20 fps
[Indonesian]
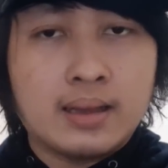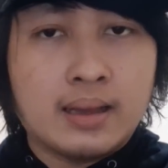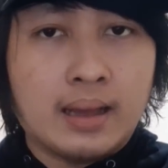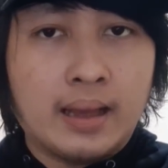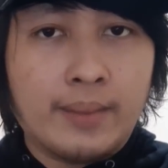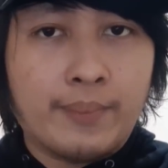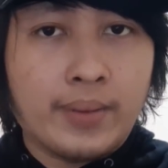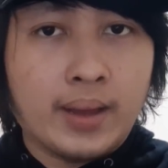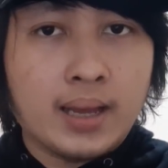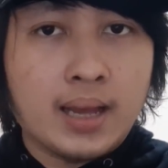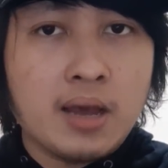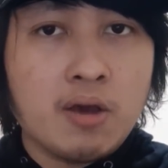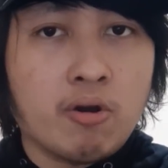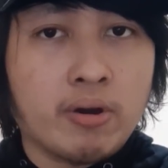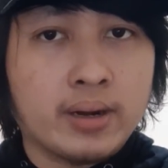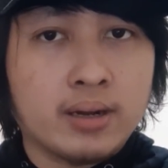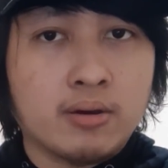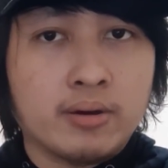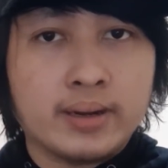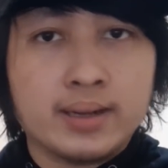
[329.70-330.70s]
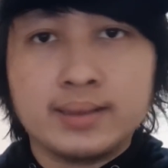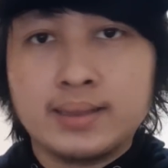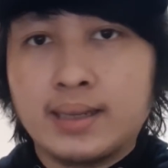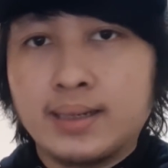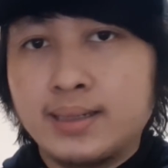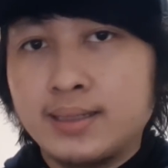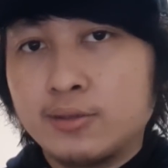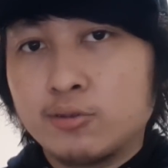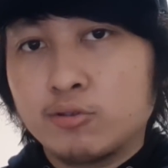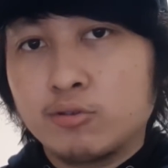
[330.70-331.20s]
apakah orang-orang
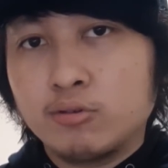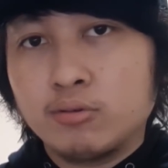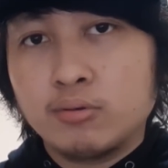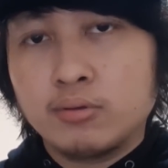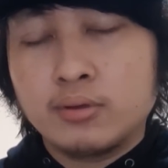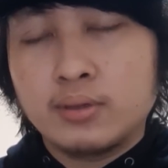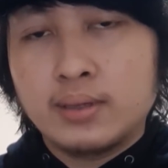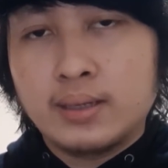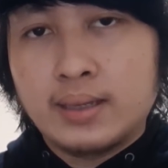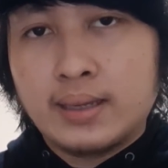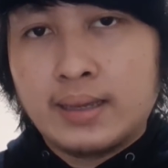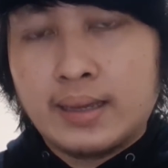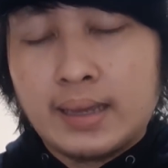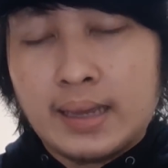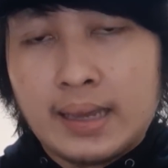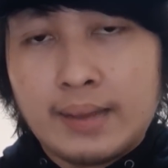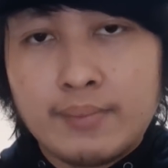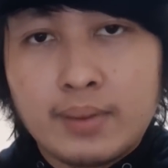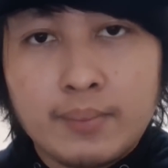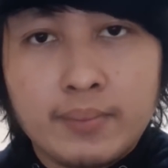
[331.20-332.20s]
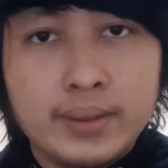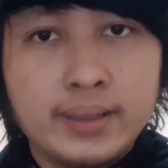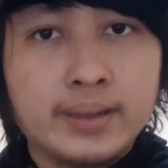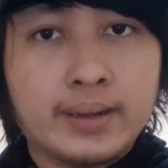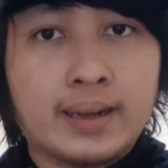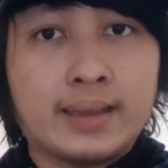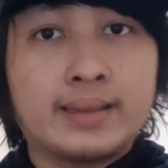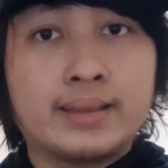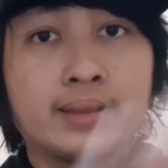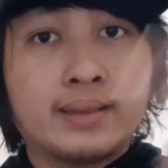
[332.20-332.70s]
tadi itu emang
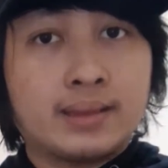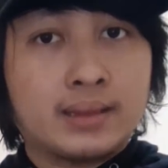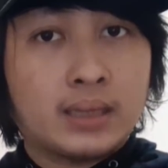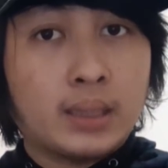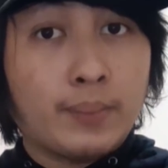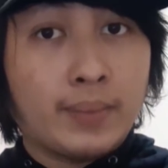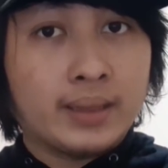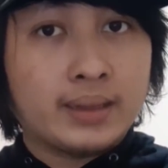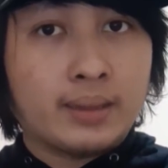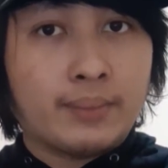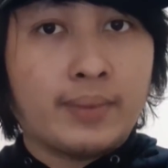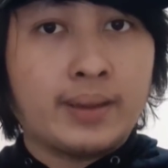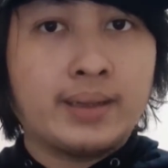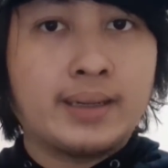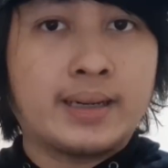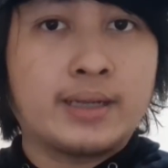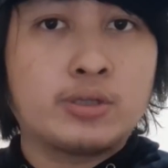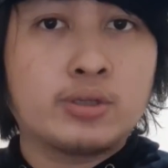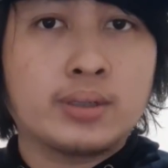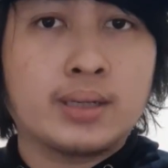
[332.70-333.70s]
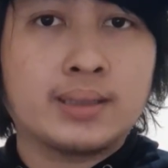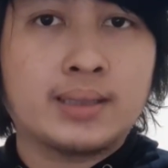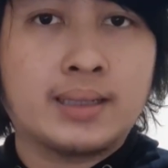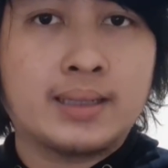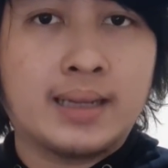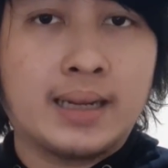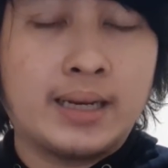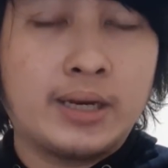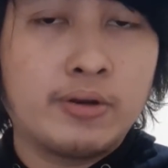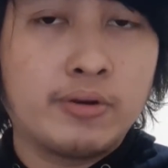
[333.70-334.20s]
beneran teman-teman dari
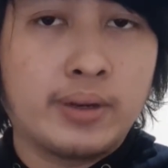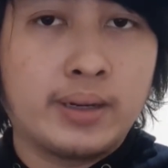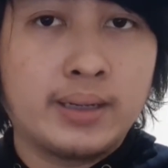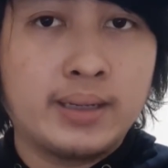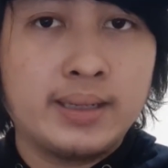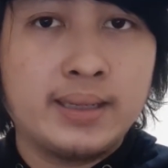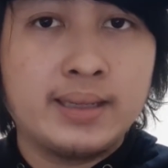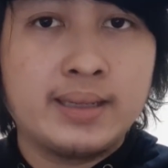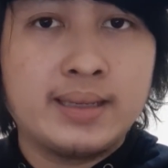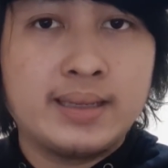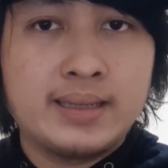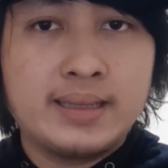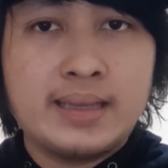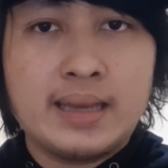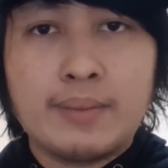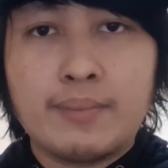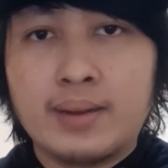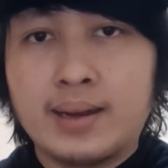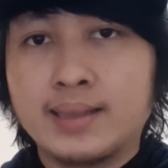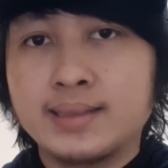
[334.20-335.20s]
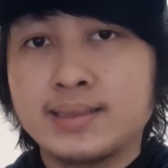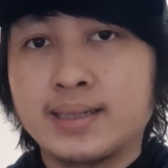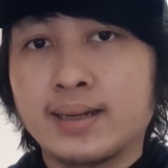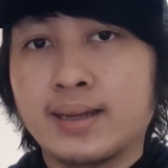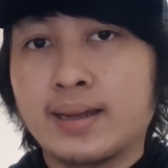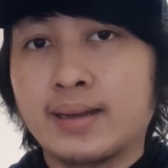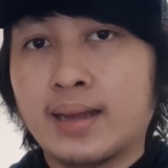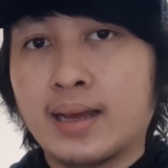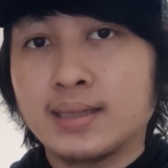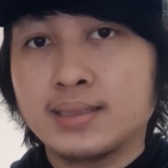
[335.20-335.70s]
Jonathan Galindo ini yang
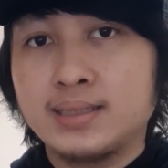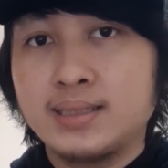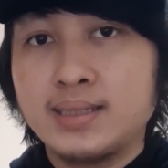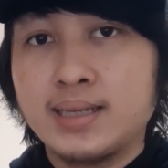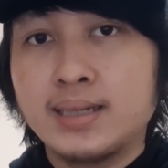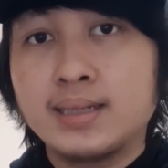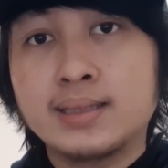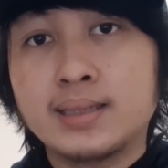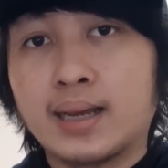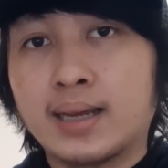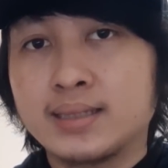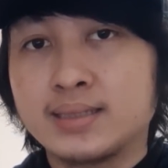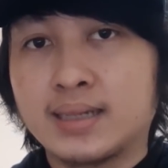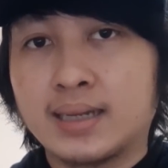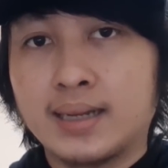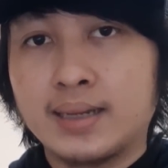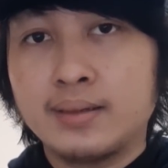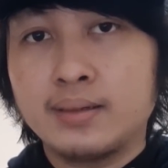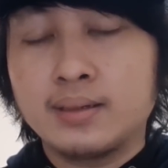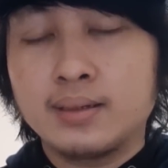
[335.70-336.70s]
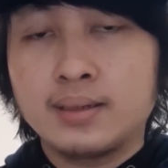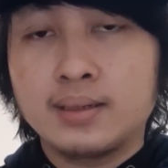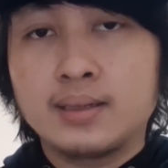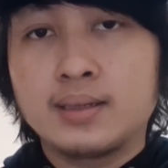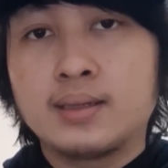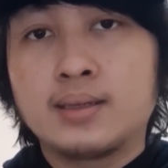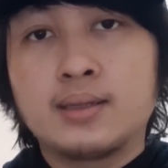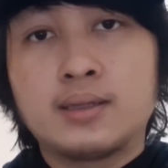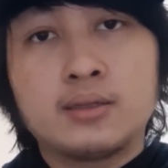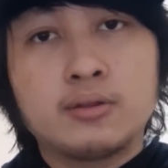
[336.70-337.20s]
melancarkan aksinya di tengah jalan?
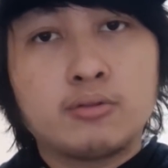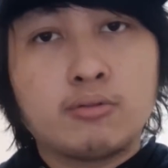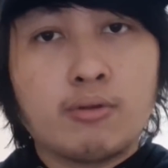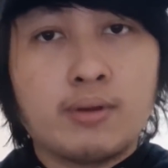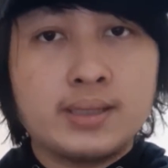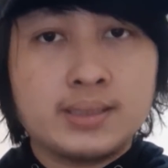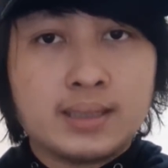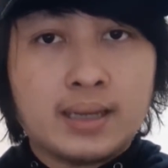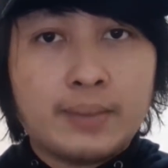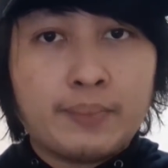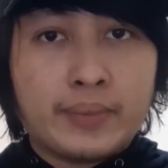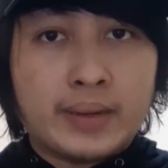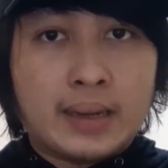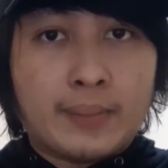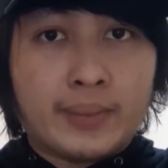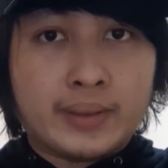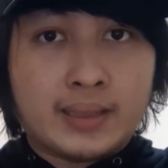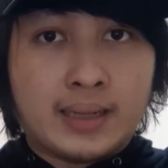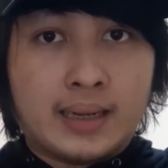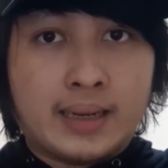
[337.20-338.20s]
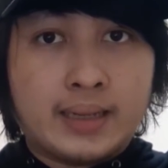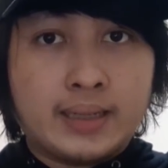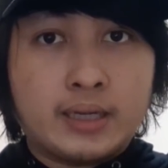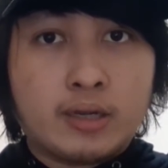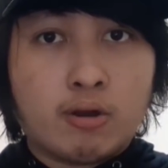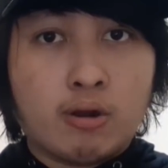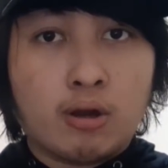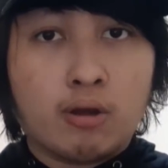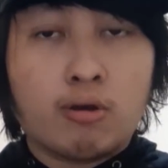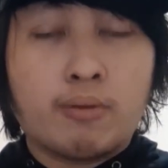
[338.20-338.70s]
Tuliskan pendapat kalian di
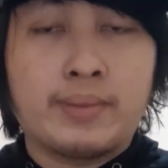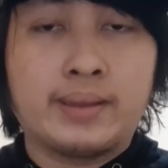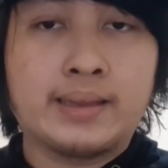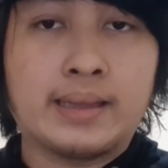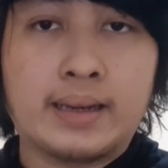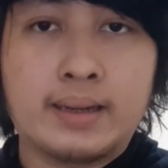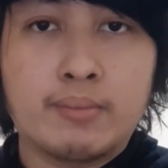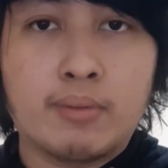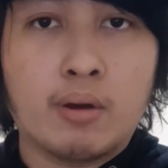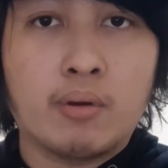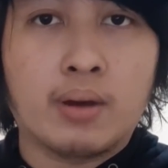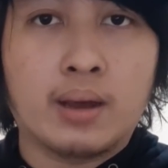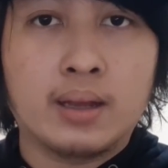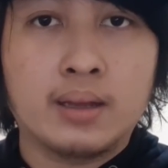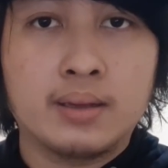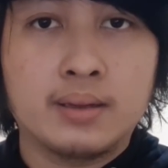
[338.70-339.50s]
kolom komentar di bawah.